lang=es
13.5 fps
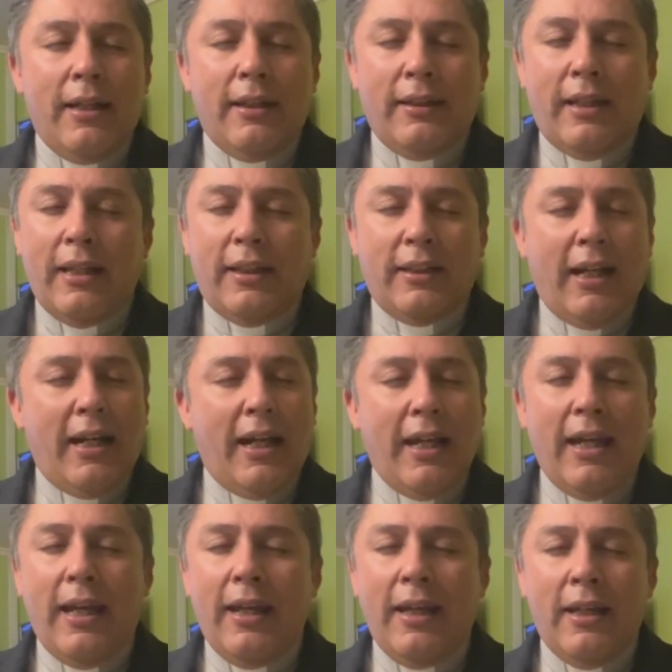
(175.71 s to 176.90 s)
de estar
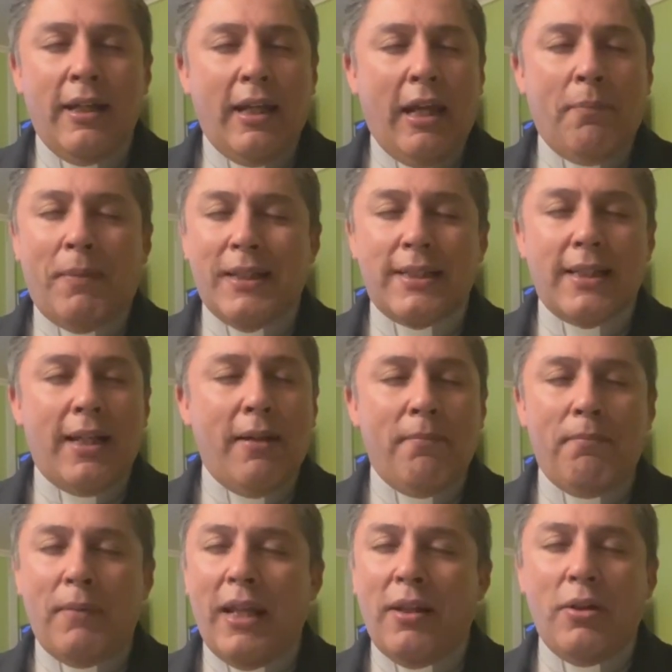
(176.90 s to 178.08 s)
ahí y pasar
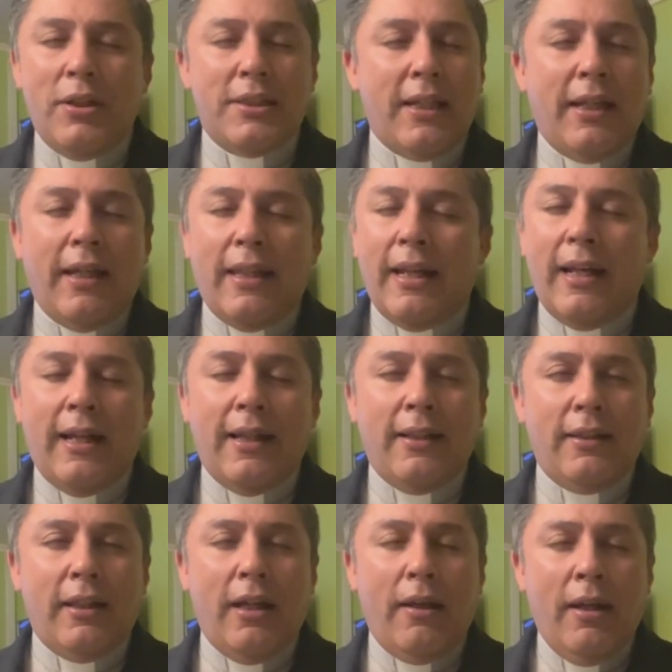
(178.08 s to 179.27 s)
en medio y sigue
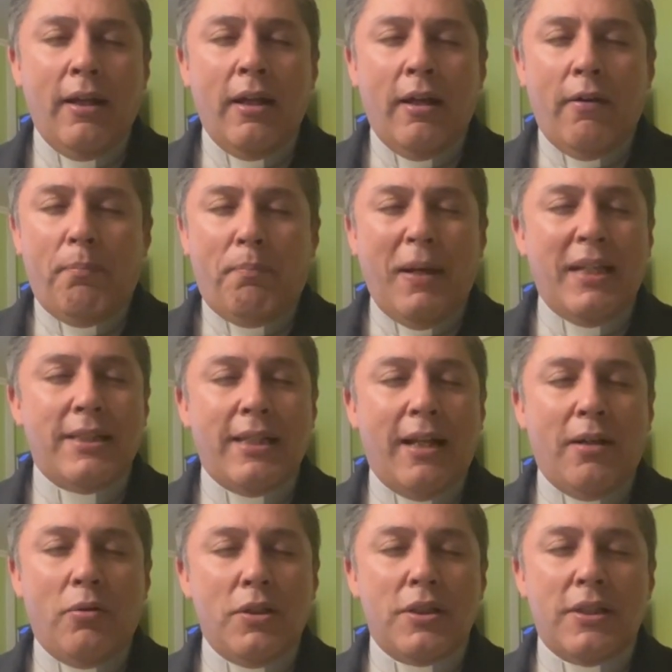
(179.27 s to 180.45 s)
adelante pese a
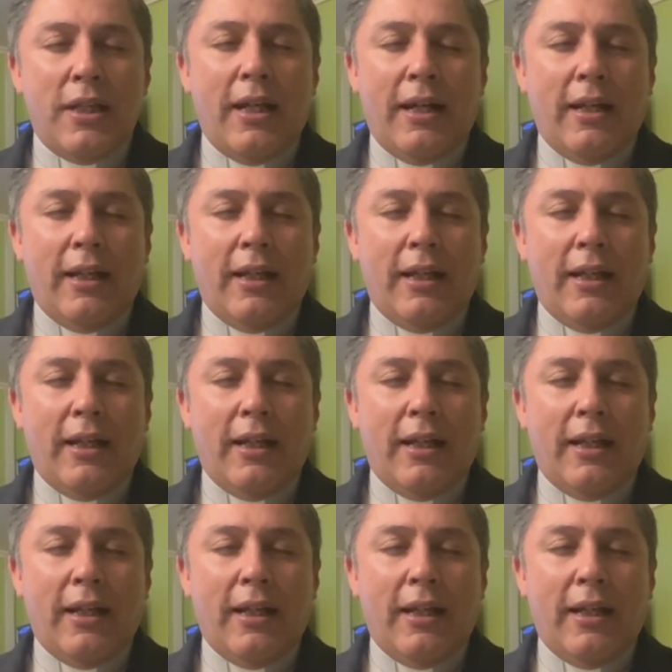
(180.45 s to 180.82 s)
no ser